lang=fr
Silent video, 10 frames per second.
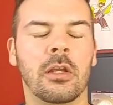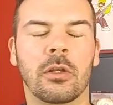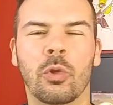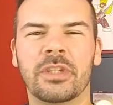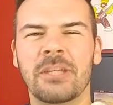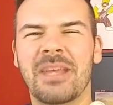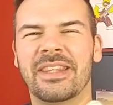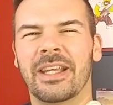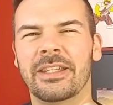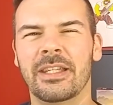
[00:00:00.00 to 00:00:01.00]
Côté
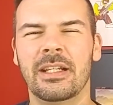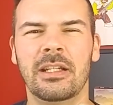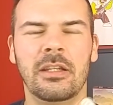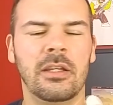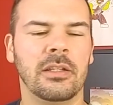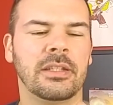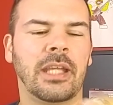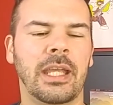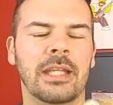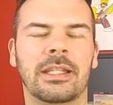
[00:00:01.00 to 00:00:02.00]
matériel,
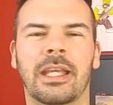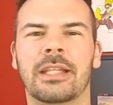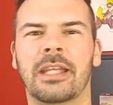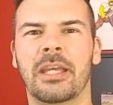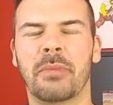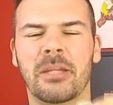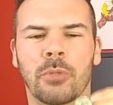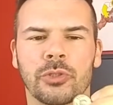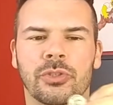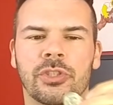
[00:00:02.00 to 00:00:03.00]
très, très, très belle
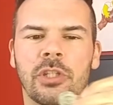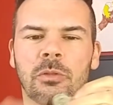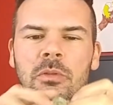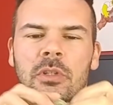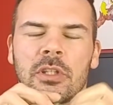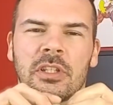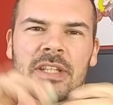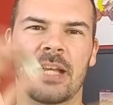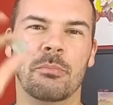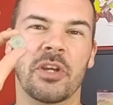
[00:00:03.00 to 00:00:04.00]
production. Euh,
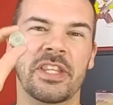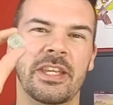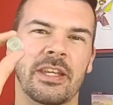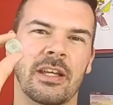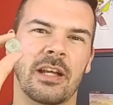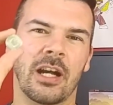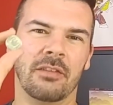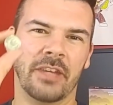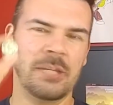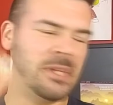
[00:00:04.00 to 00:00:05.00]
de la monnaie en
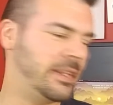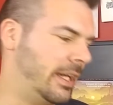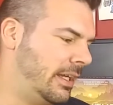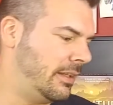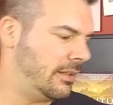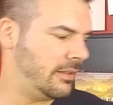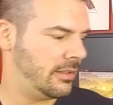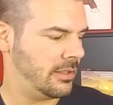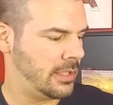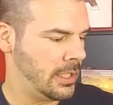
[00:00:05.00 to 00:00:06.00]
vrai métal,
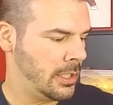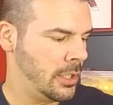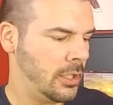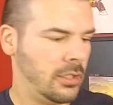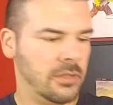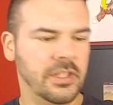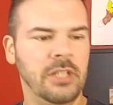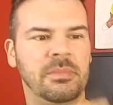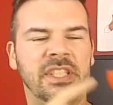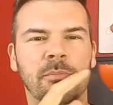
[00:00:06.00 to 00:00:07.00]

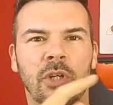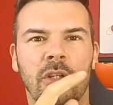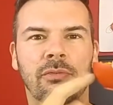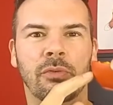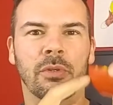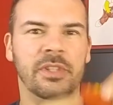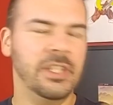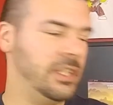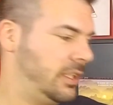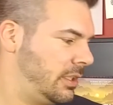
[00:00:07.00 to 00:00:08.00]
des petits bols
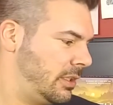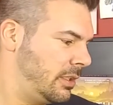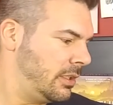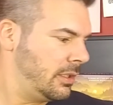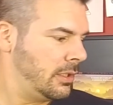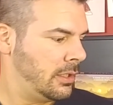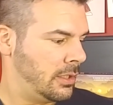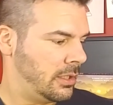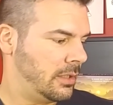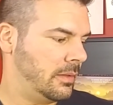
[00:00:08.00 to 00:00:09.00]
fournis,
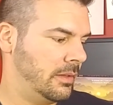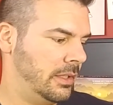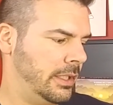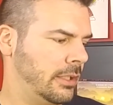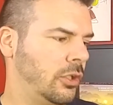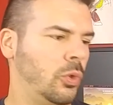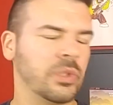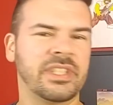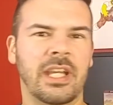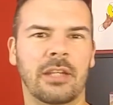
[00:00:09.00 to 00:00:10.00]
des
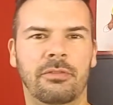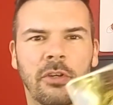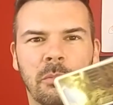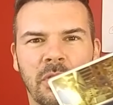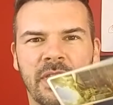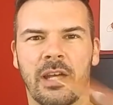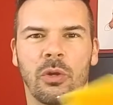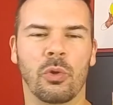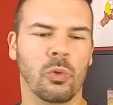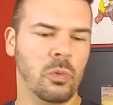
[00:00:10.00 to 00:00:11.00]
grosses cartes format
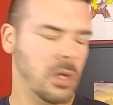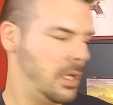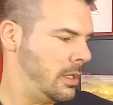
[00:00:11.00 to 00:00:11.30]
tarot,